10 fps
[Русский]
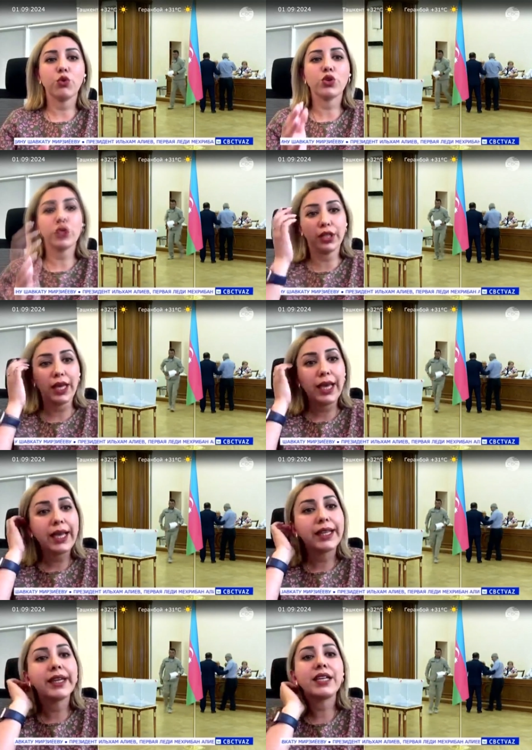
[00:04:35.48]
прошлый
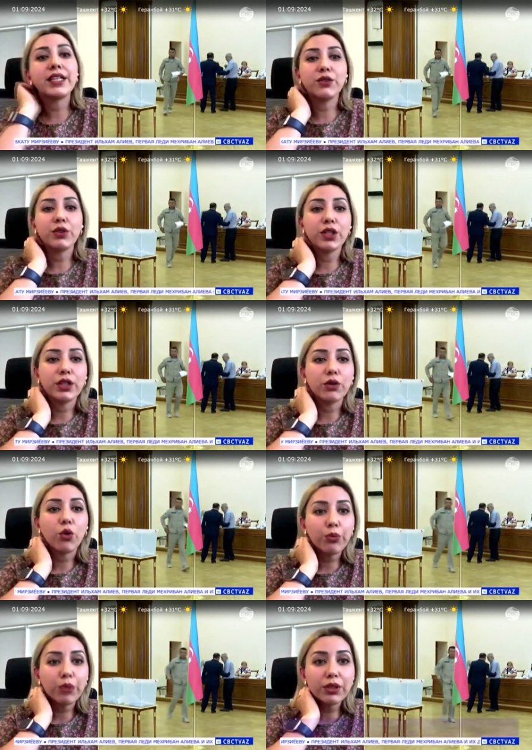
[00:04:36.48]
негативный
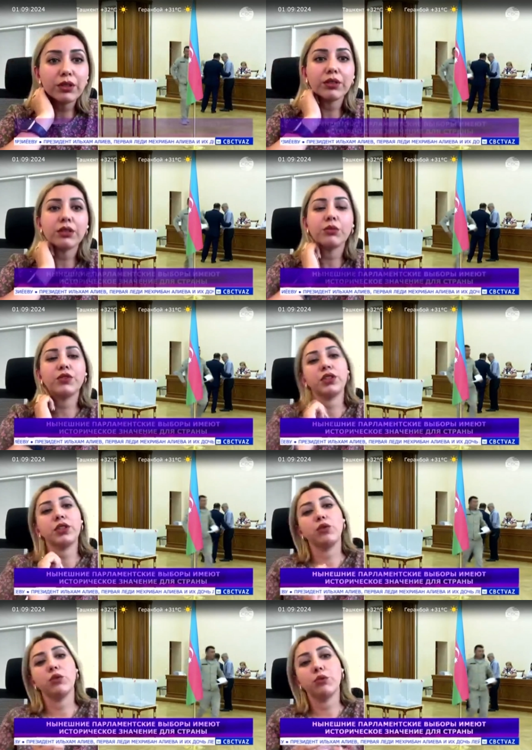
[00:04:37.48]
опыт, э, мы
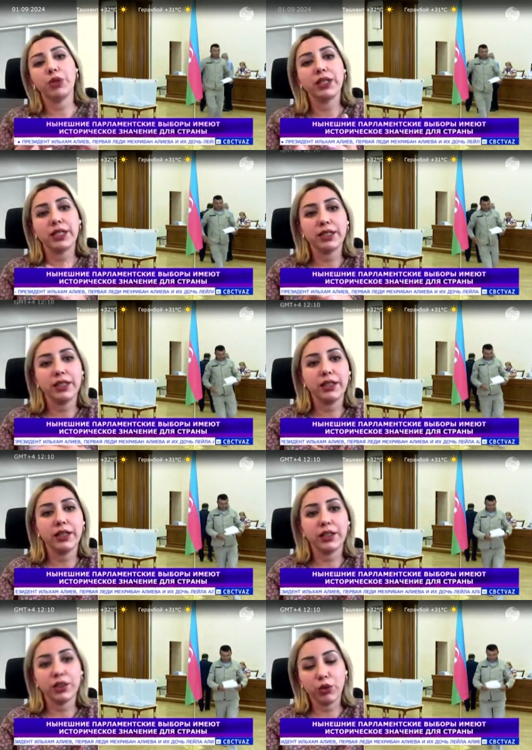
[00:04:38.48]
все равно пригласили
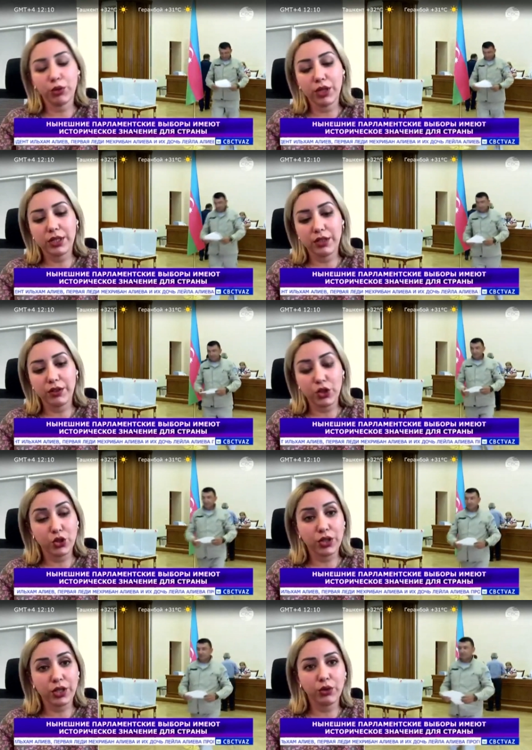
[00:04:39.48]
данных наблюдателей в
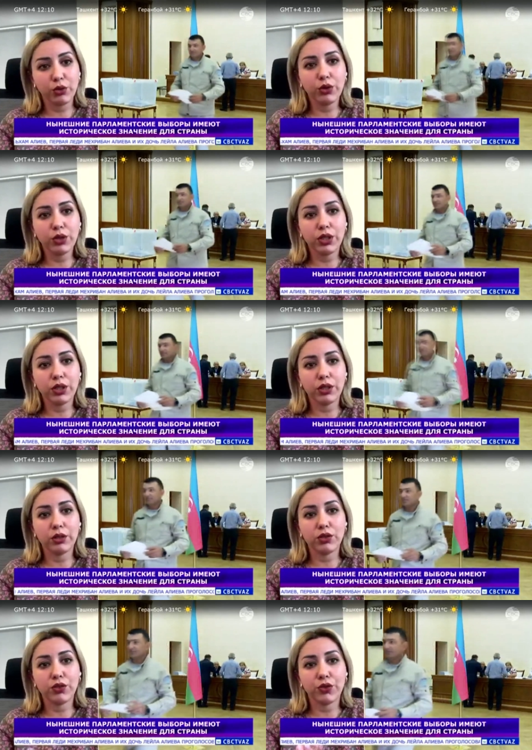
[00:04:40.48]
нашу страну
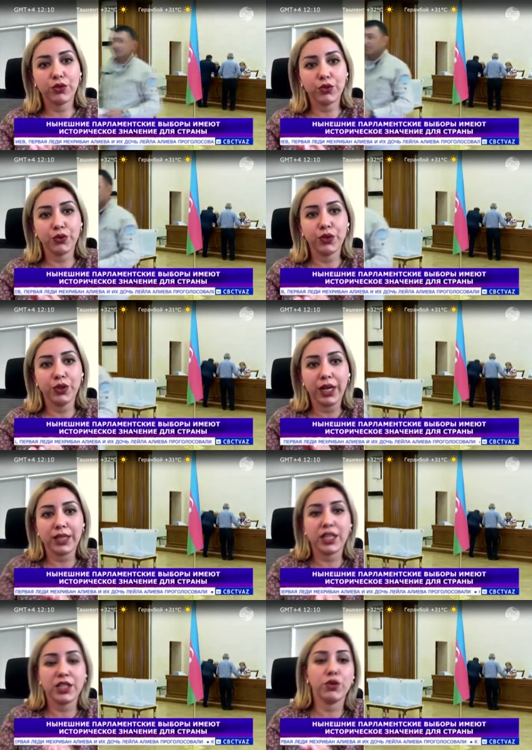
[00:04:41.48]
и
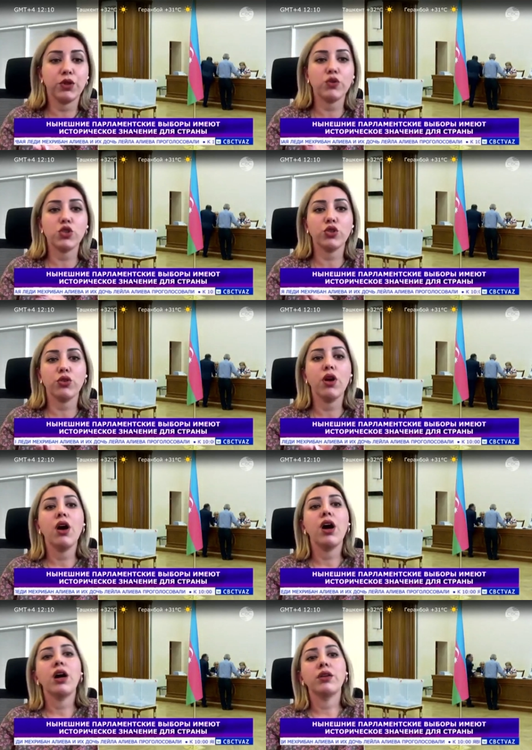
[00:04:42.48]
доказательство того, что
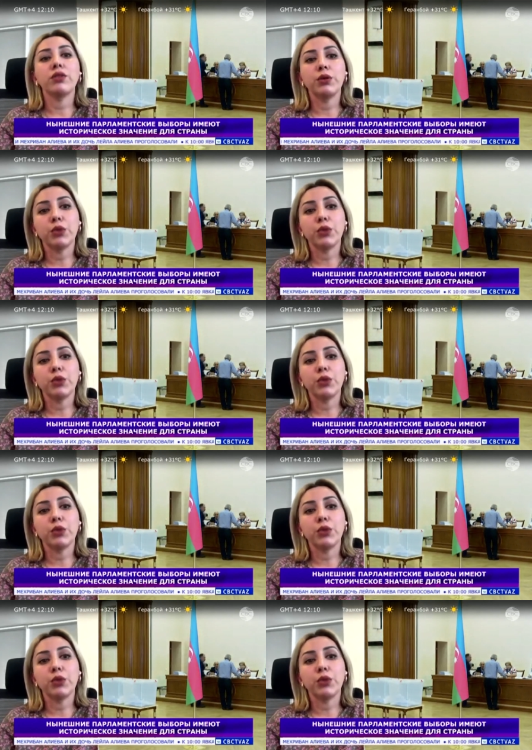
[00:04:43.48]
а